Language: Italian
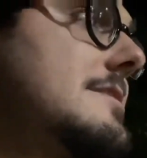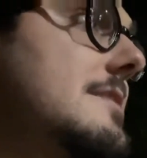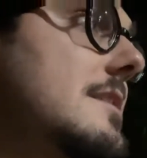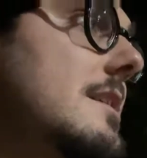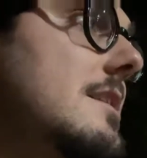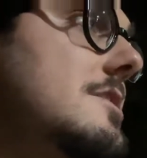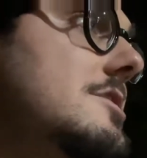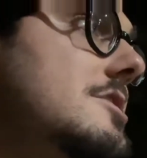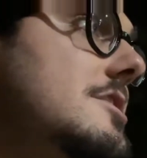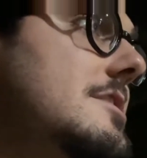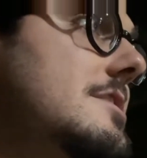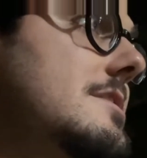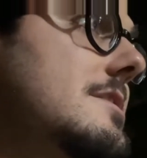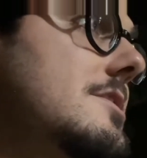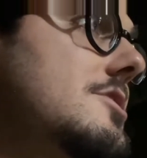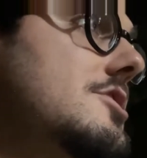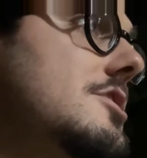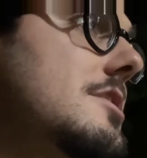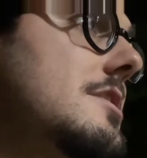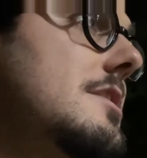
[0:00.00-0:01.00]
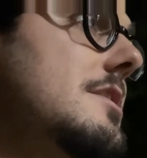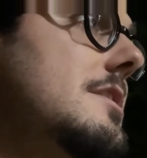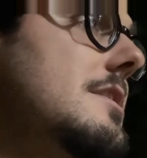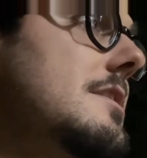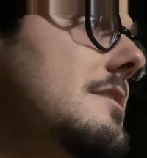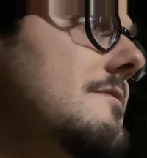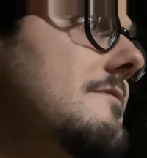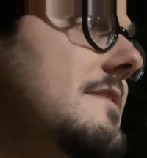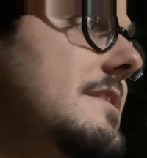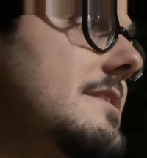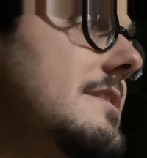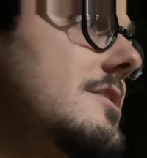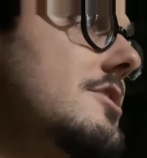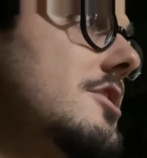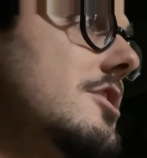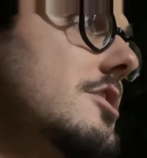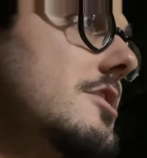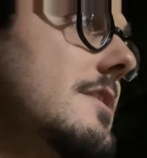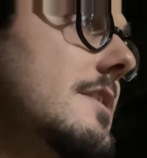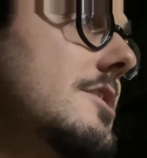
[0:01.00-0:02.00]
calcistici,
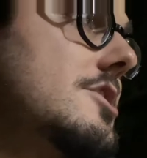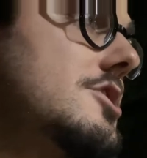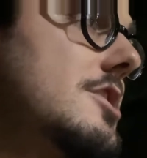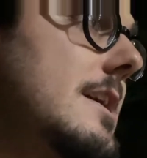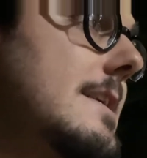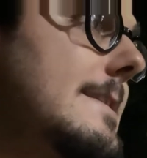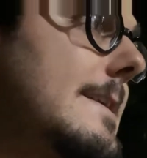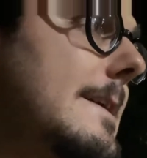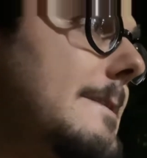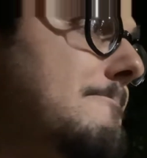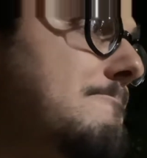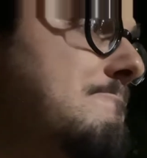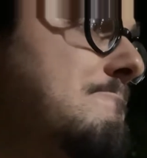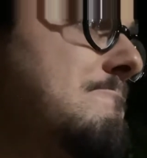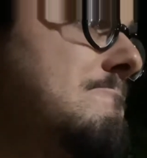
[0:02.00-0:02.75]
fisici, eccetera, eccetera.